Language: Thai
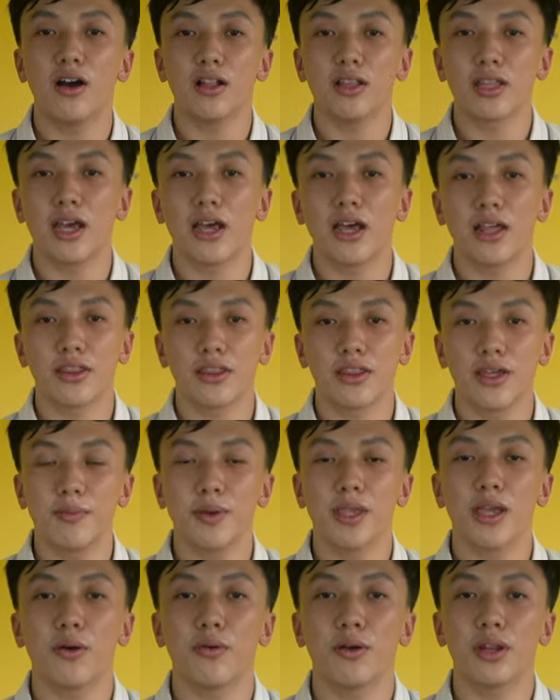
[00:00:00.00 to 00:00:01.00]
ก็จะซื้อ
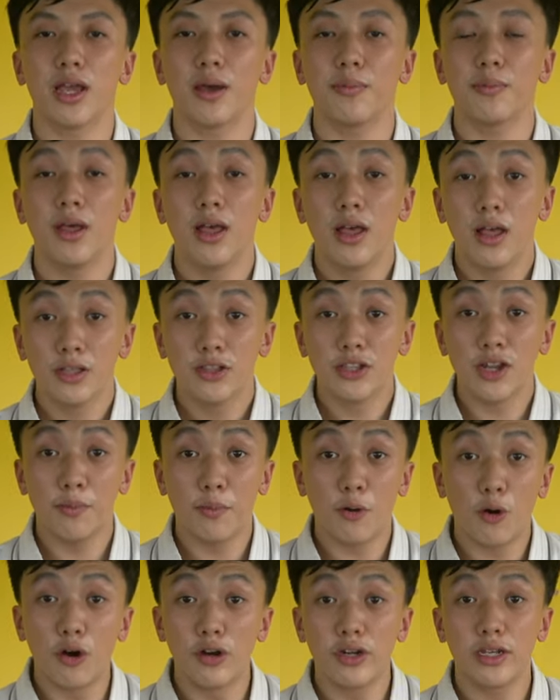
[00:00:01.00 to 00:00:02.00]
มาเยอะกว่านี้ครับสำหรั
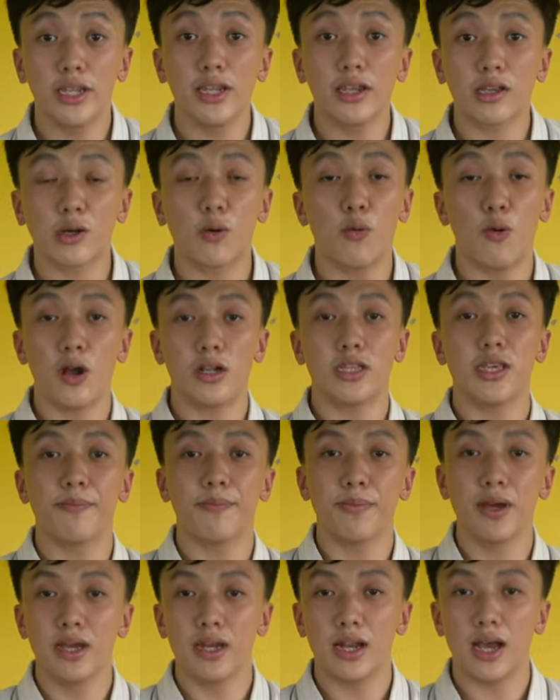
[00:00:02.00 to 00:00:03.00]
บคนที่กลัวเจ็บ
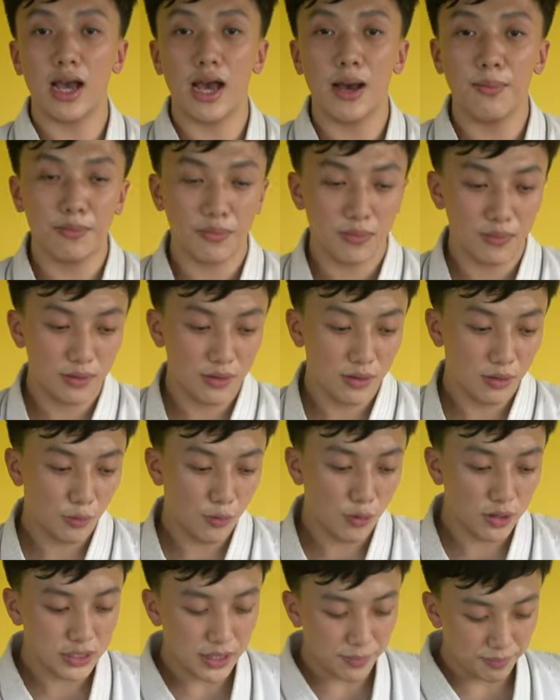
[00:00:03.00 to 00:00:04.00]
มือนะครับ
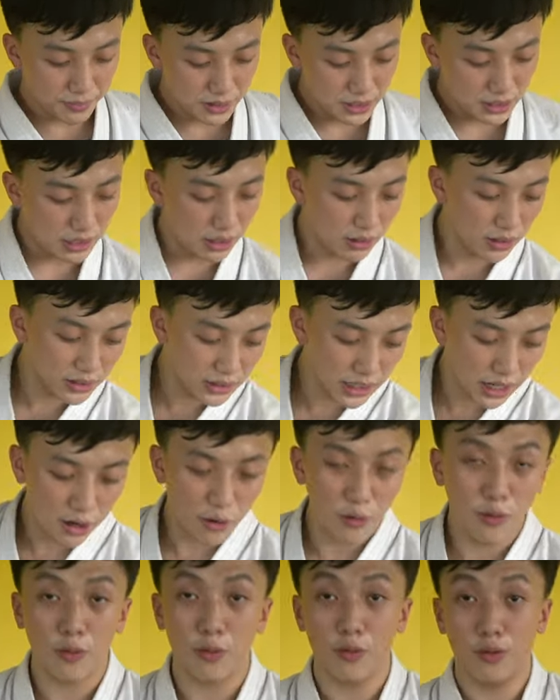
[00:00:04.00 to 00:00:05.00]
กลัวเจ็บมือเราก็จะ
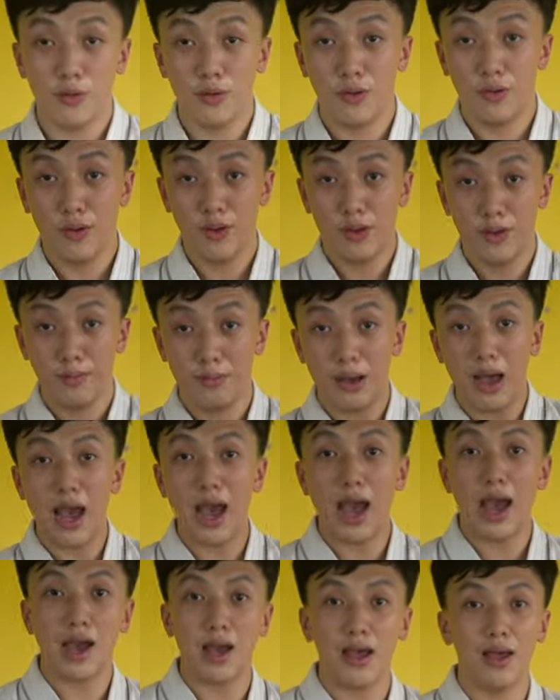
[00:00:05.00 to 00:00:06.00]
เอา
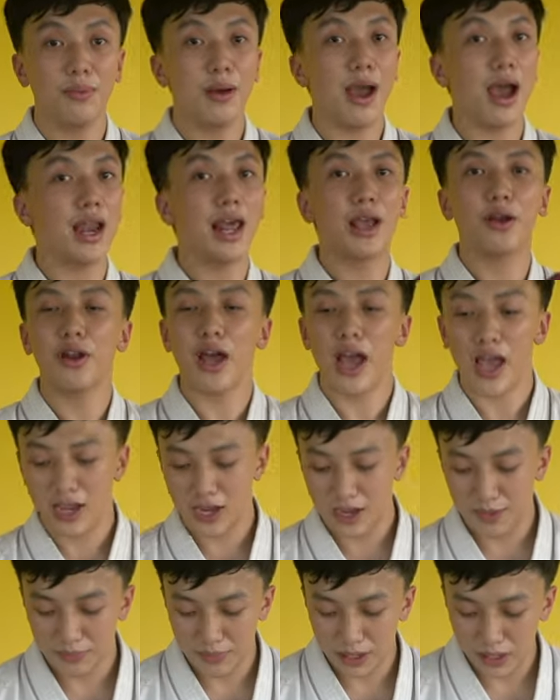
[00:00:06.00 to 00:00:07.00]
ผ้า ผ้าอะไรก็ได้
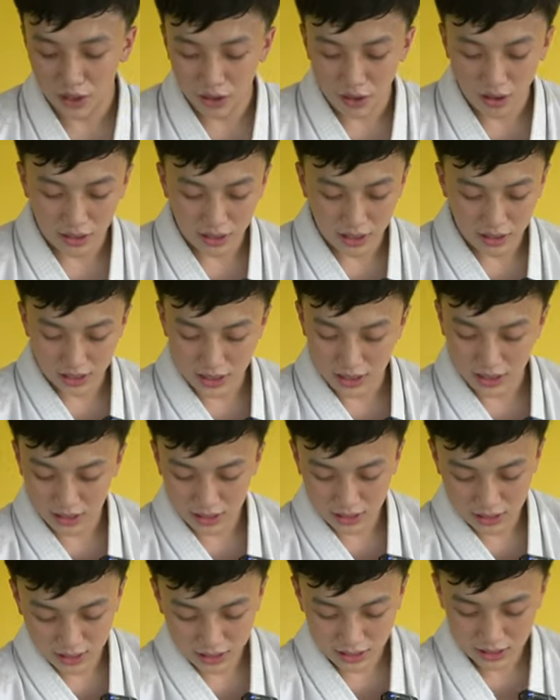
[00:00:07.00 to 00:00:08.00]
ครับ มาลองอาจจะ
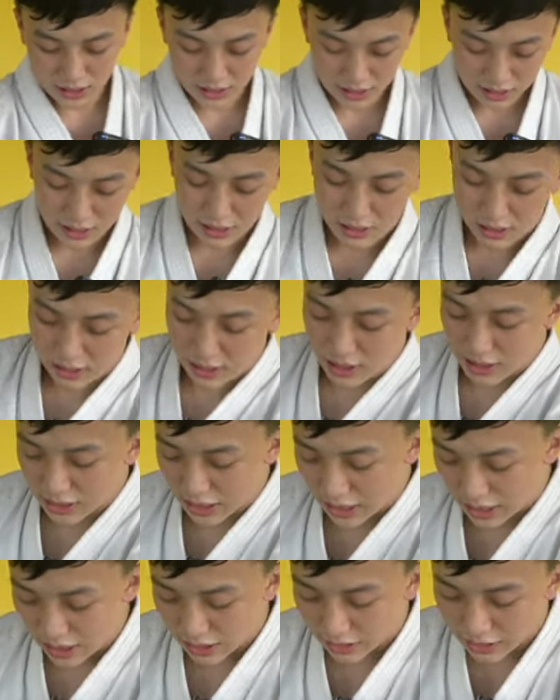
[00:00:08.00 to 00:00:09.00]
อาจ
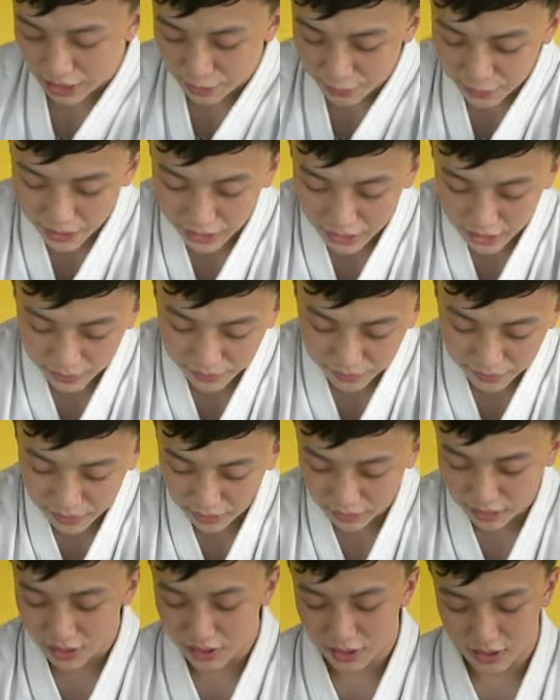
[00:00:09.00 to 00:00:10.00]
จะตั้งไว้อย่างนี้
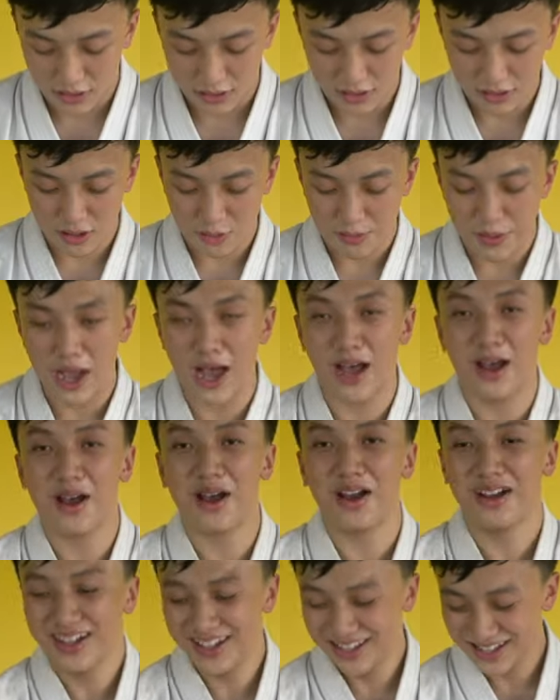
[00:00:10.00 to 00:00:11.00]
แล้วก็เอาผ้า
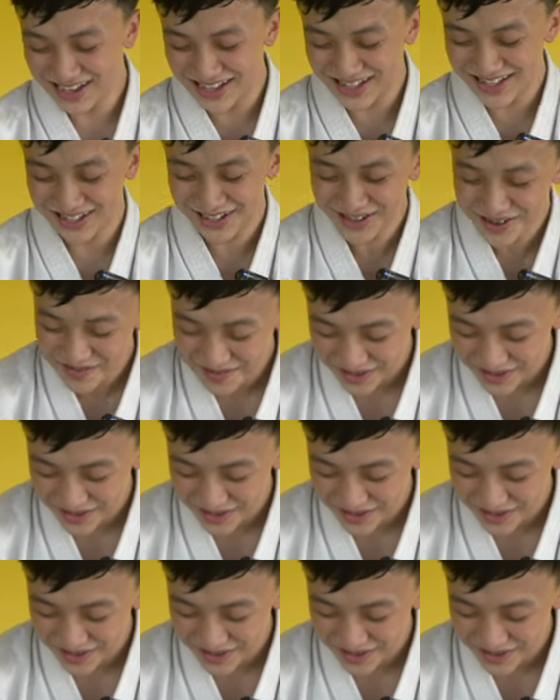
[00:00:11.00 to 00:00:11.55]
อาจจะดู